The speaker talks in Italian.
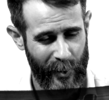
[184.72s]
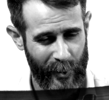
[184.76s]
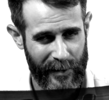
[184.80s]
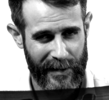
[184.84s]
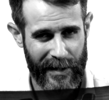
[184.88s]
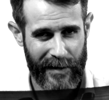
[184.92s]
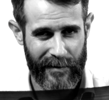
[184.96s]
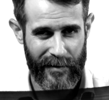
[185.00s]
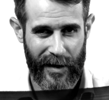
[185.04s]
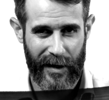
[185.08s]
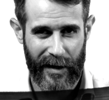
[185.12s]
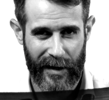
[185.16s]

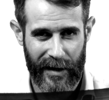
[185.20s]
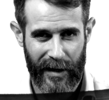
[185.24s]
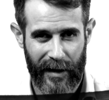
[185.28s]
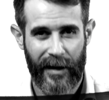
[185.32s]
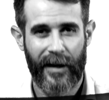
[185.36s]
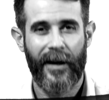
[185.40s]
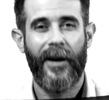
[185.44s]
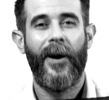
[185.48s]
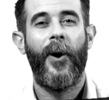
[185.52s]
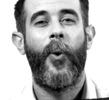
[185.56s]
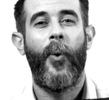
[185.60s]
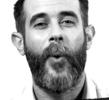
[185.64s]
Tuttavia,
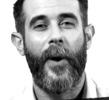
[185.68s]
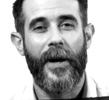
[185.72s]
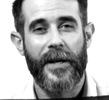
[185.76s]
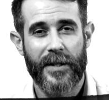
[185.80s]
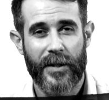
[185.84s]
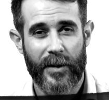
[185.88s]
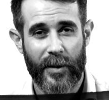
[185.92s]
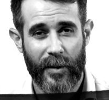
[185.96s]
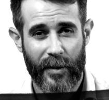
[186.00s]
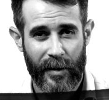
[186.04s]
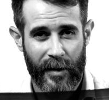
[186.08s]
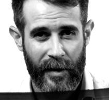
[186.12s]

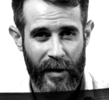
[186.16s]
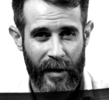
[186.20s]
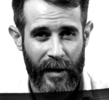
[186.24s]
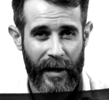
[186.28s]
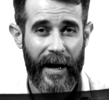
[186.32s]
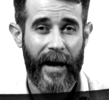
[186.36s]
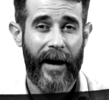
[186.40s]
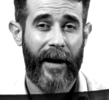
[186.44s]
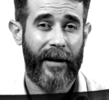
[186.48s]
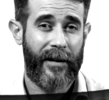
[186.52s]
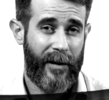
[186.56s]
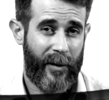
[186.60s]
questo
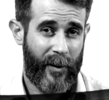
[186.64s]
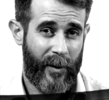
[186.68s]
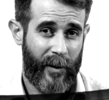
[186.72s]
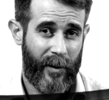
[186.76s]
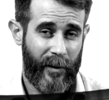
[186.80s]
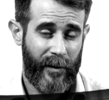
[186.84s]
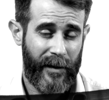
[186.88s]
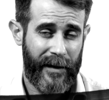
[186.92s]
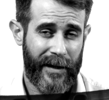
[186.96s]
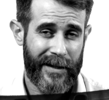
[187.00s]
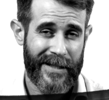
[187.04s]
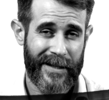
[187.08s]
è arte
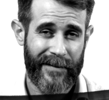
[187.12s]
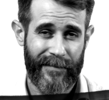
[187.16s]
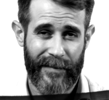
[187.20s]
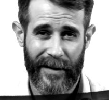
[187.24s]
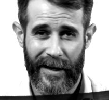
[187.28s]
concas